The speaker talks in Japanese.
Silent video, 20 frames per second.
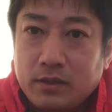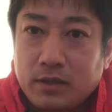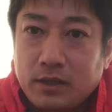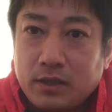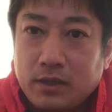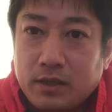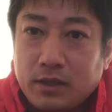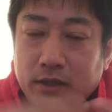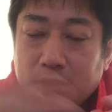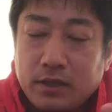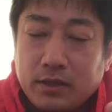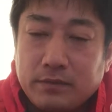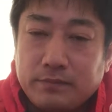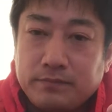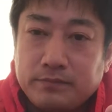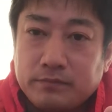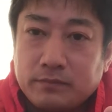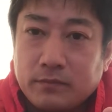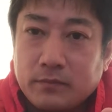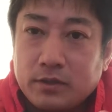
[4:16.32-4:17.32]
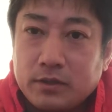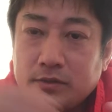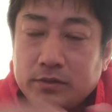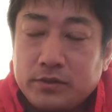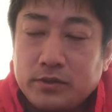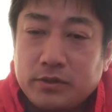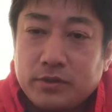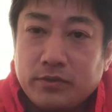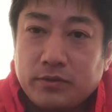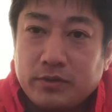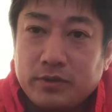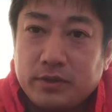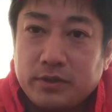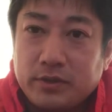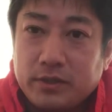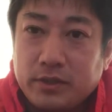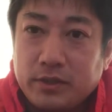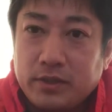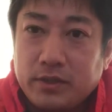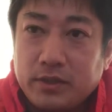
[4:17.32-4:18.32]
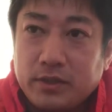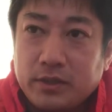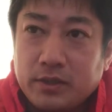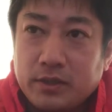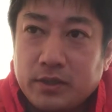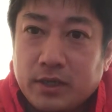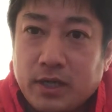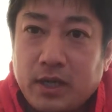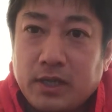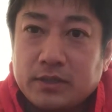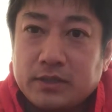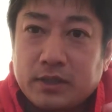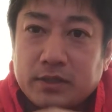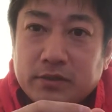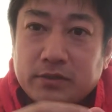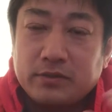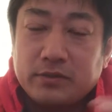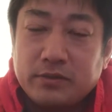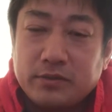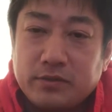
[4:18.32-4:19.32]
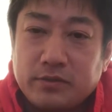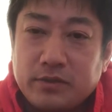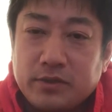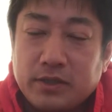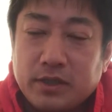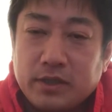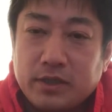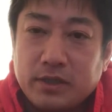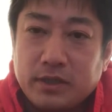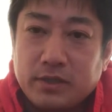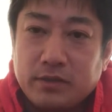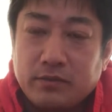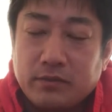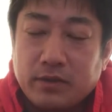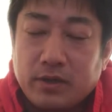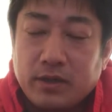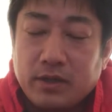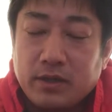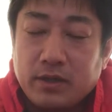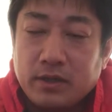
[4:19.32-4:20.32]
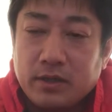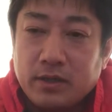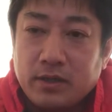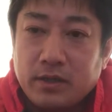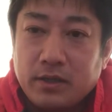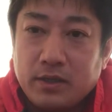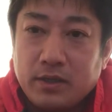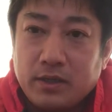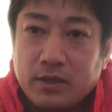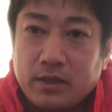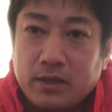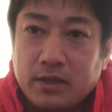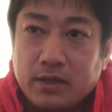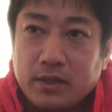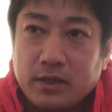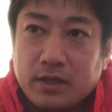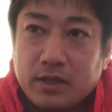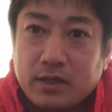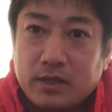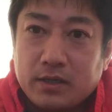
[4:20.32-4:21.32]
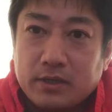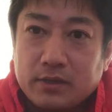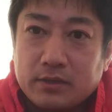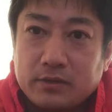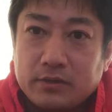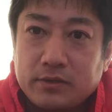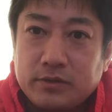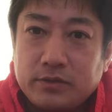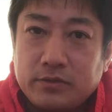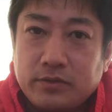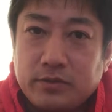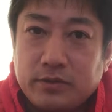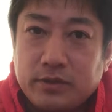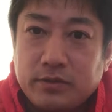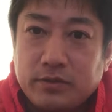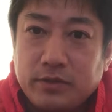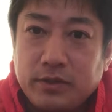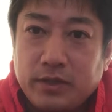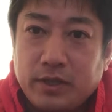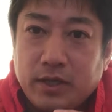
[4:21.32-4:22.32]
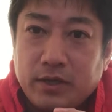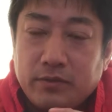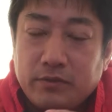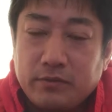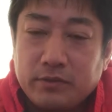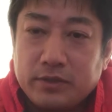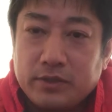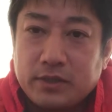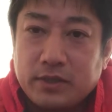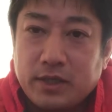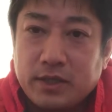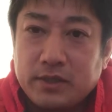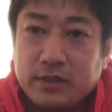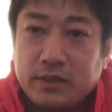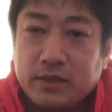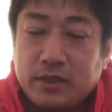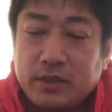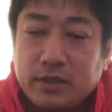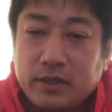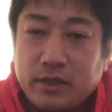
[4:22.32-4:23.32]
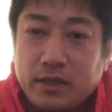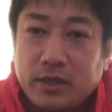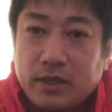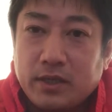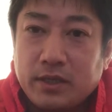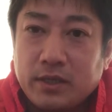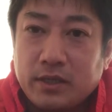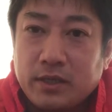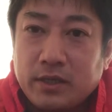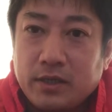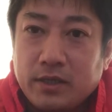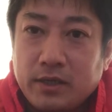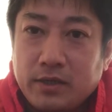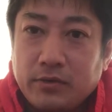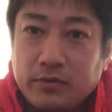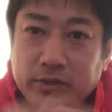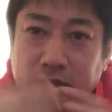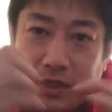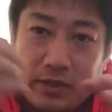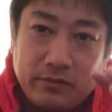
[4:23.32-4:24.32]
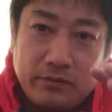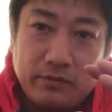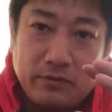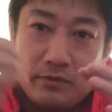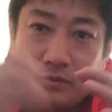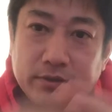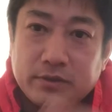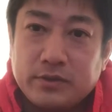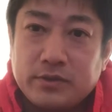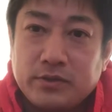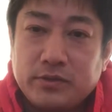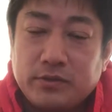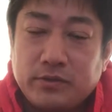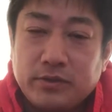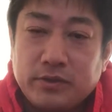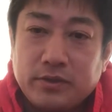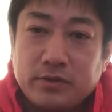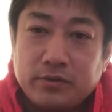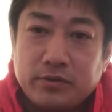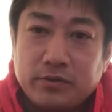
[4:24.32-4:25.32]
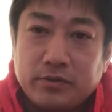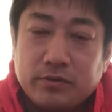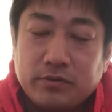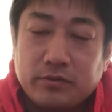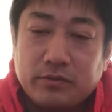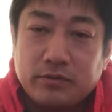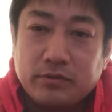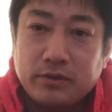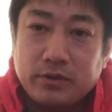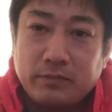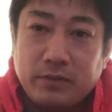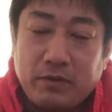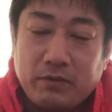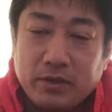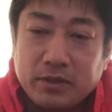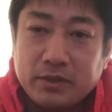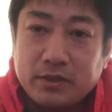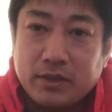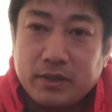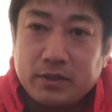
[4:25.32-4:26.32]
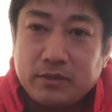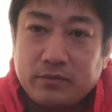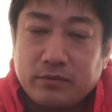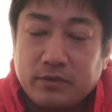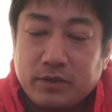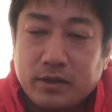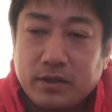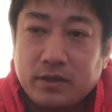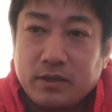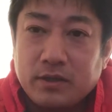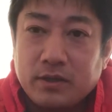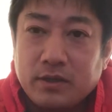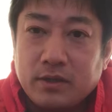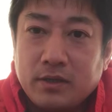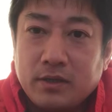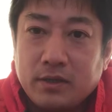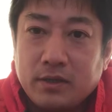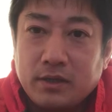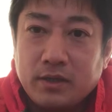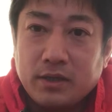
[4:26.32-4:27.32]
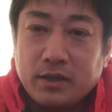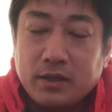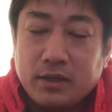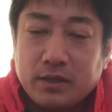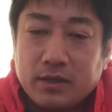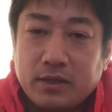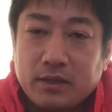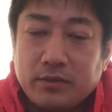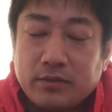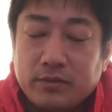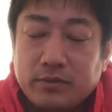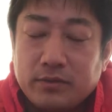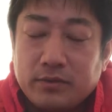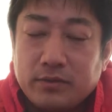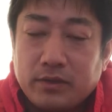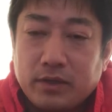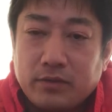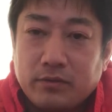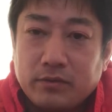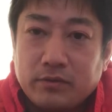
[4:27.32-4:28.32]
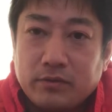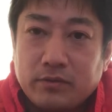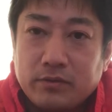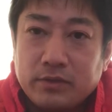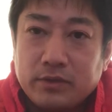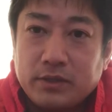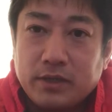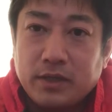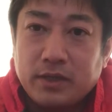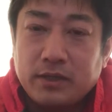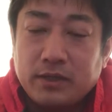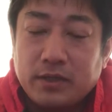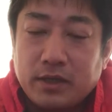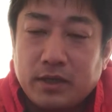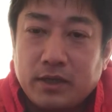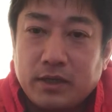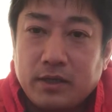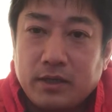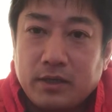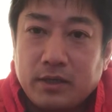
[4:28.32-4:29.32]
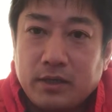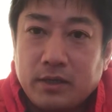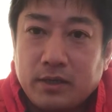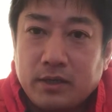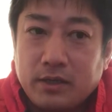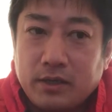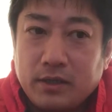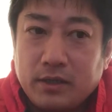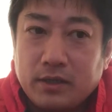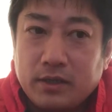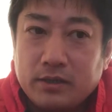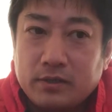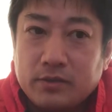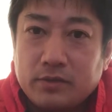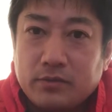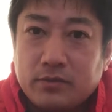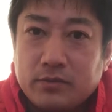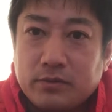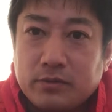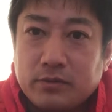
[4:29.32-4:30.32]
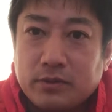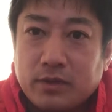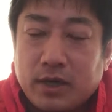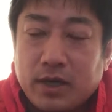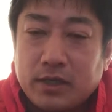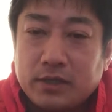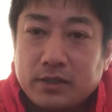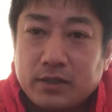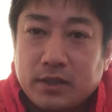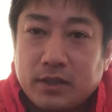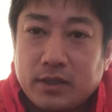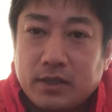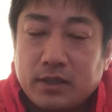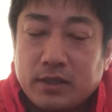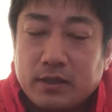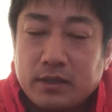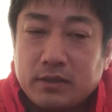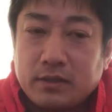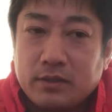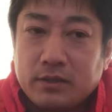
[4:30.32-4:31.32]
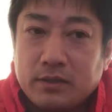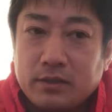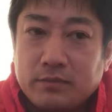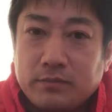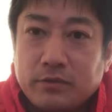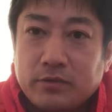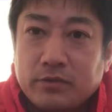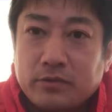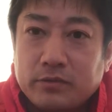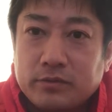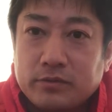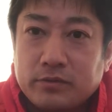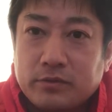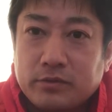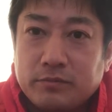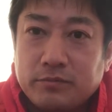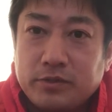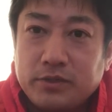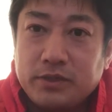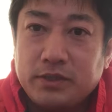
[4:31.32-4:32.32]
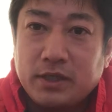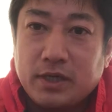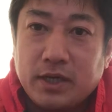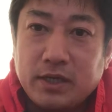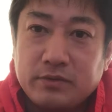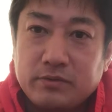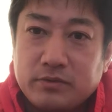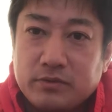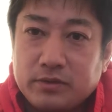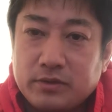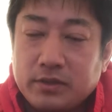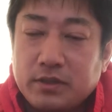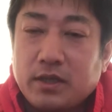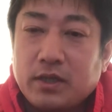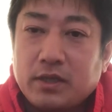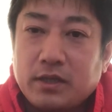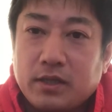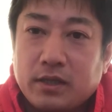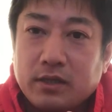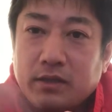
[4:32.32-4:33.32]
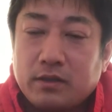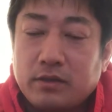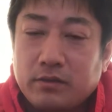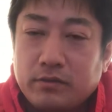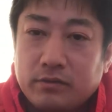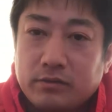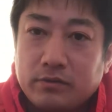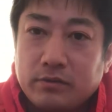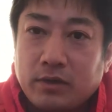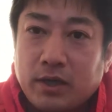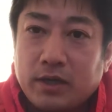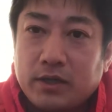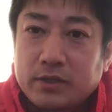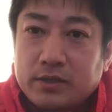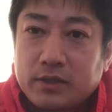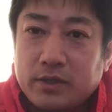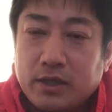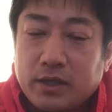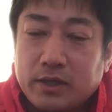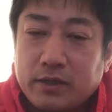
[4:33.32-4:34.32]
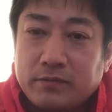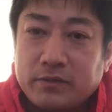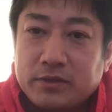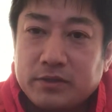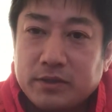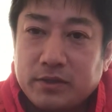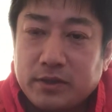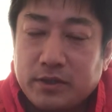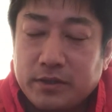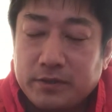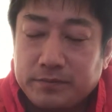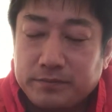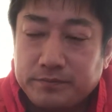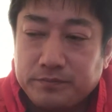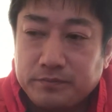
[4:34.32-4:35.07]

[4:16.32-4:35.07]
えー従業員に感謝するようになったりとか、えー、か従業員の意見をしっかり聞いて、予算を従業員の言うところに回したりとか、えー、っていうようなことをしていったら、えー、すごく会社がものすごく ブイ 字回復していったっていう話がありまして、